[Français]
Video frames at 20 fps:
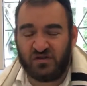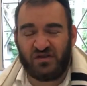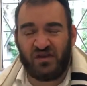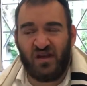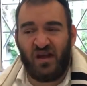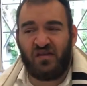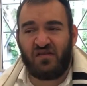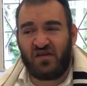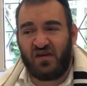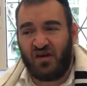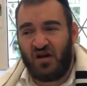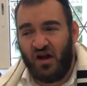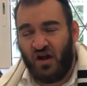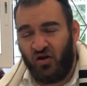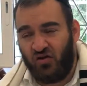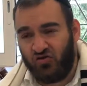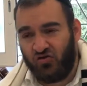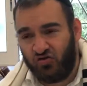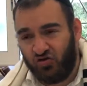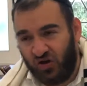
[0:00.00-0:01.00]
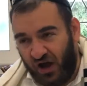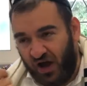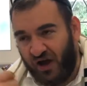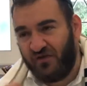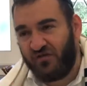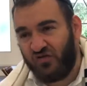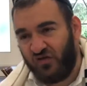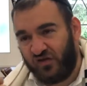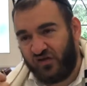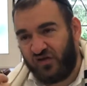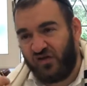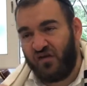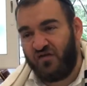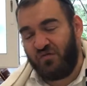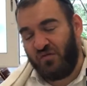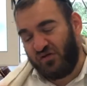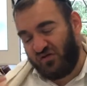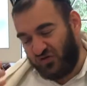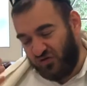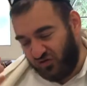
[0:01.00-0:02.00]
Qu'est-ce qu'il a rendu Rav Yosef
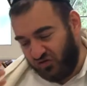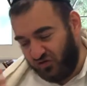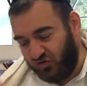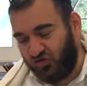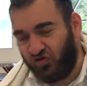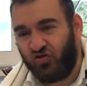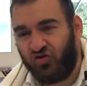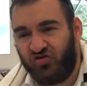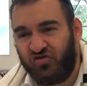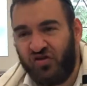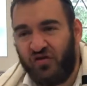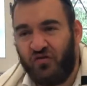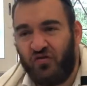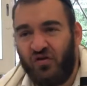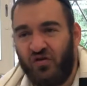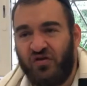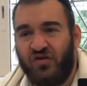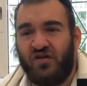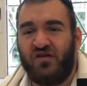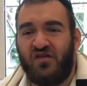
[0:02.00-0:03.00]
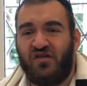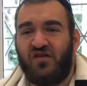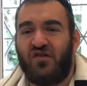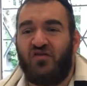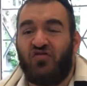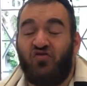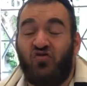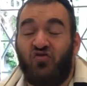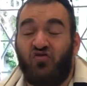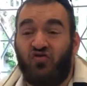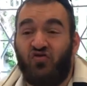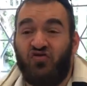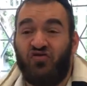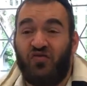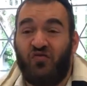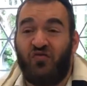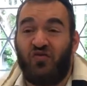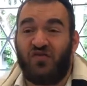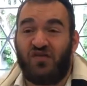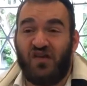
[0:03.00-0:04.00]
Parce que ce jour de Shavuot, il a dit, ce jour de
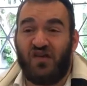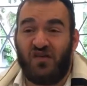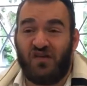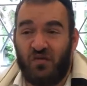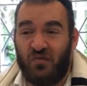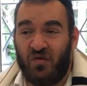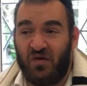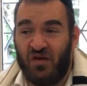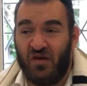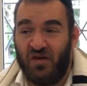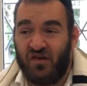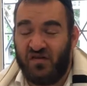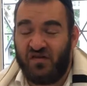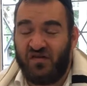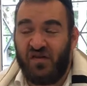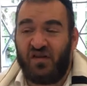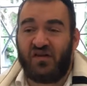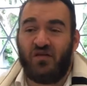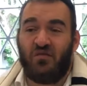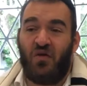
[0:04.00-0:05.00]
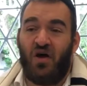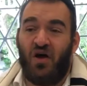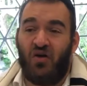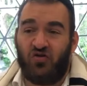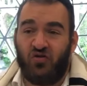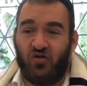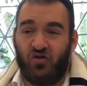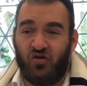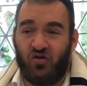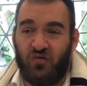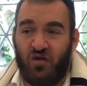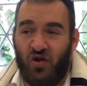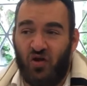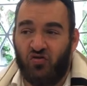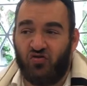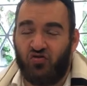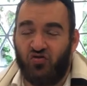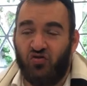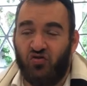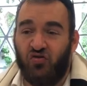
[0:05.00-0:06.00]
Shavuot, c'est ça qui m'a, entre guillemets,
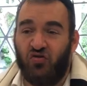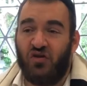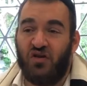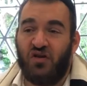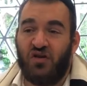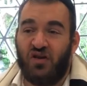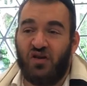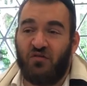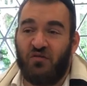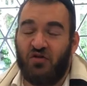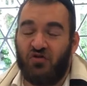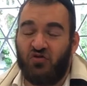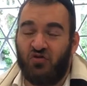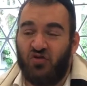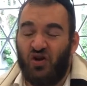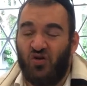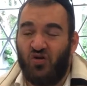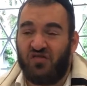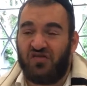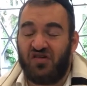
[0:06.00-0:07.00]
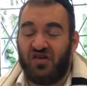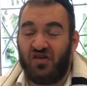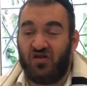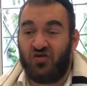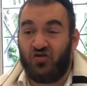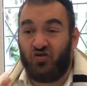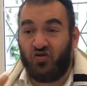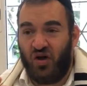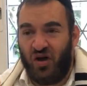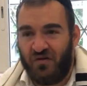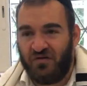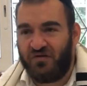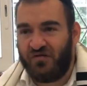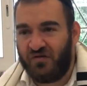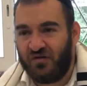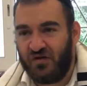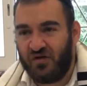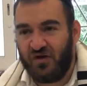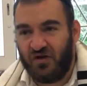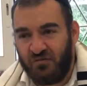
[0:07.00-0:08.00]
rendu et m'a donné le titre de Rav.
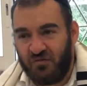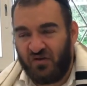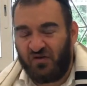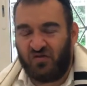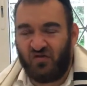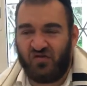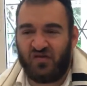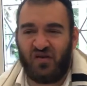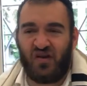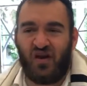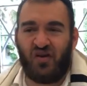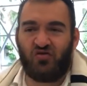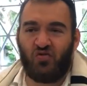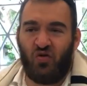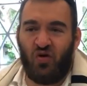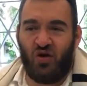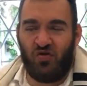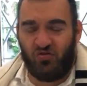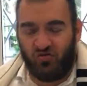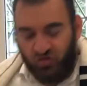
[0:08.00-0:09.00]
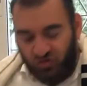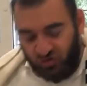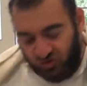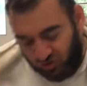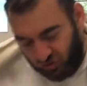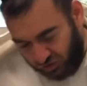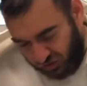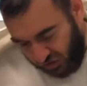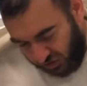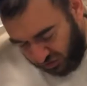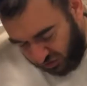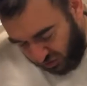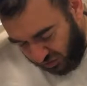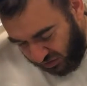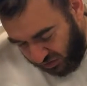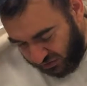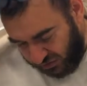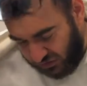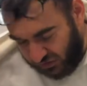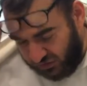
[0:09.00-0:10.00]
Parce que c'est la Torah, le jour du don de la
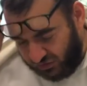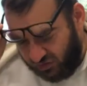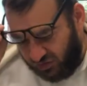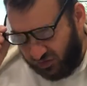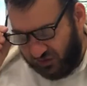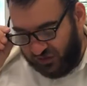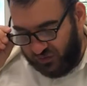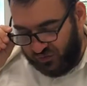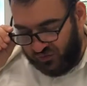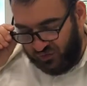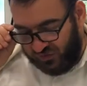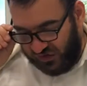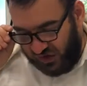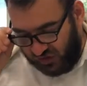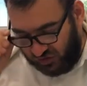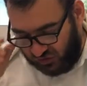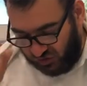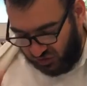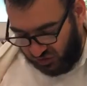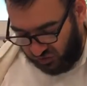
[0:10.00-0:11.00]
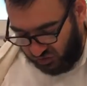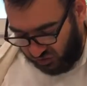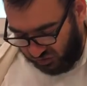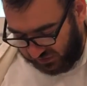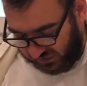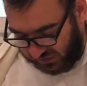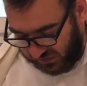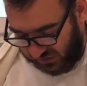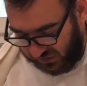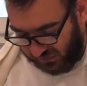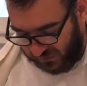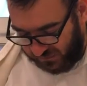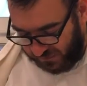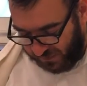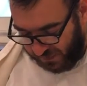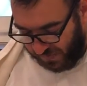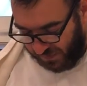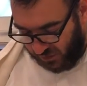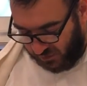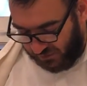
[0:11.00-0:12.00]
Torah. Donc c'est pour ça que, aussi,
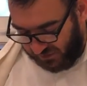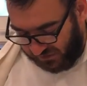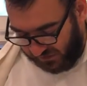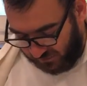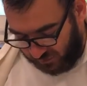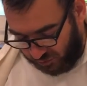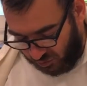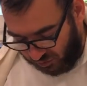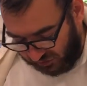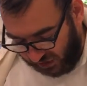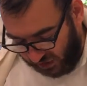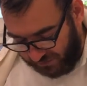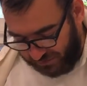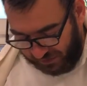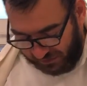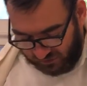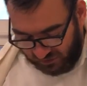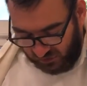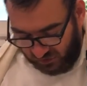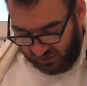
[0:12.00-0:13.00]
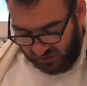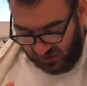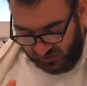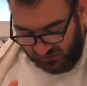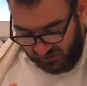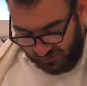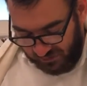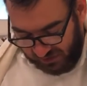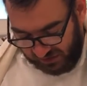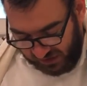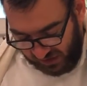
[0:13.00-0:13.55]
on met ça pour montrer à personne, il n'est jamais